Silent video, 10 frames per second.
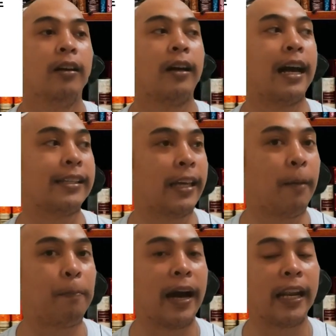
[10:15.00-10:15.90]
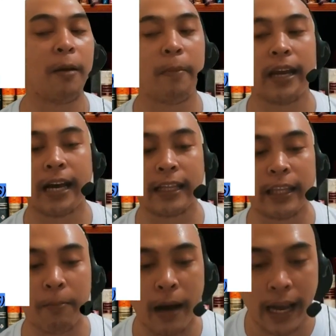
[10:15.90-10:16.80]
kasi para may
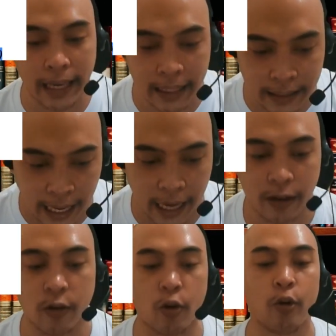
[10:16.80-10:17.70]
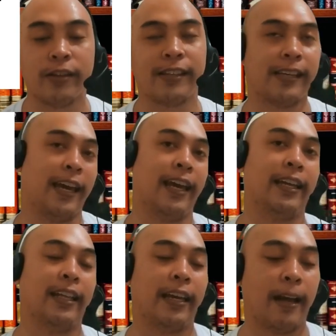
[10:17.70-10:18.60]
katibayan tayo,
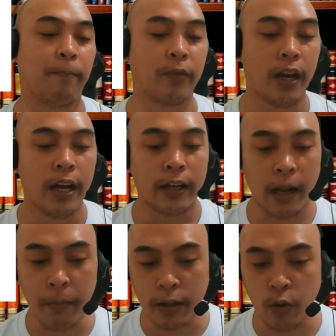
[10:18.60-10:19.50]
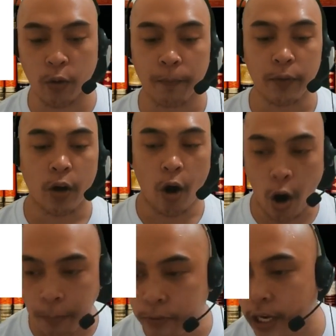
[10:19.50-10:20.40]
consent. Ayan. Number two,
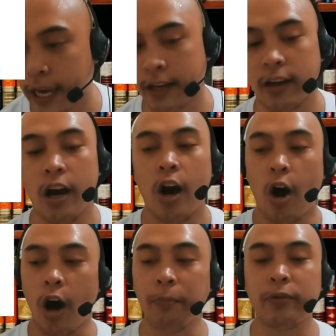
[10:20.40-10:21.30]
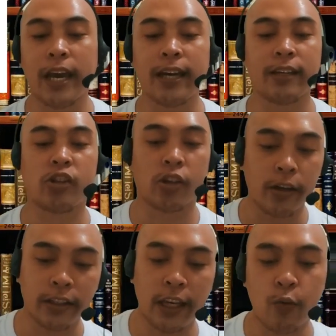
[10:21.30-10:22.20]
object. Object
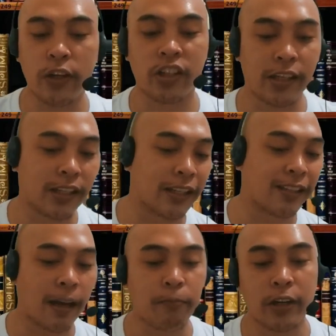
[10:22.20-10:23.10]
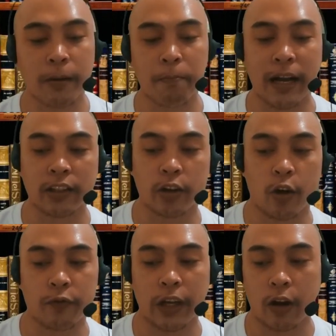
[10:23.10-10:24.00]
certain which is the subject matter
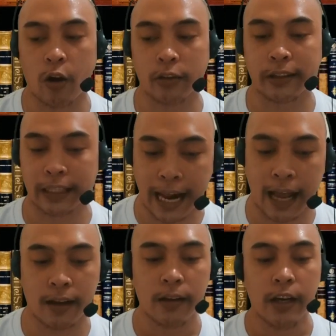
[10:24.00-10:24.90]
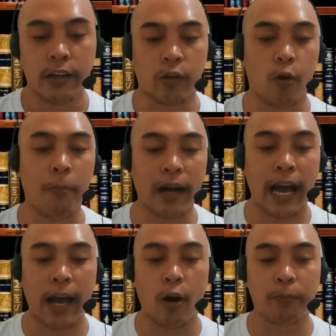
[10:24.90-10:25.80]
of the contract. So
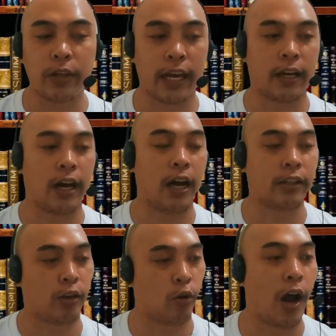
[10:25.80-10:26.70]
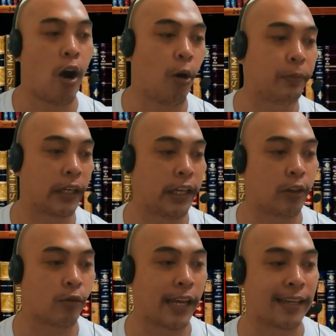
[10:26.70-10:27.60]
kumbaga object, uh, siguro ang object
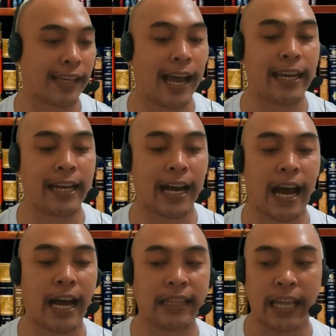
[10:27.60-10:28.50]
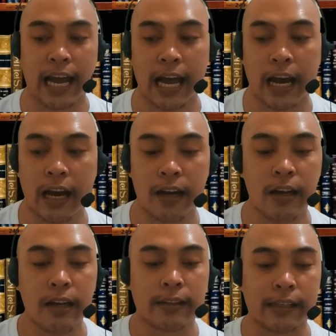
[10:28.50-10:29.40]
dito sasali ka ng
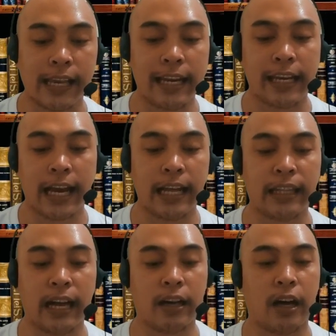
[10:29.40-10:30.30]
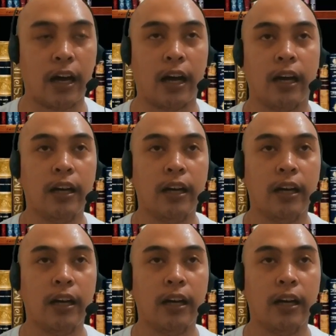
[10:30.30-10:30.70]
sasali ka ng uh,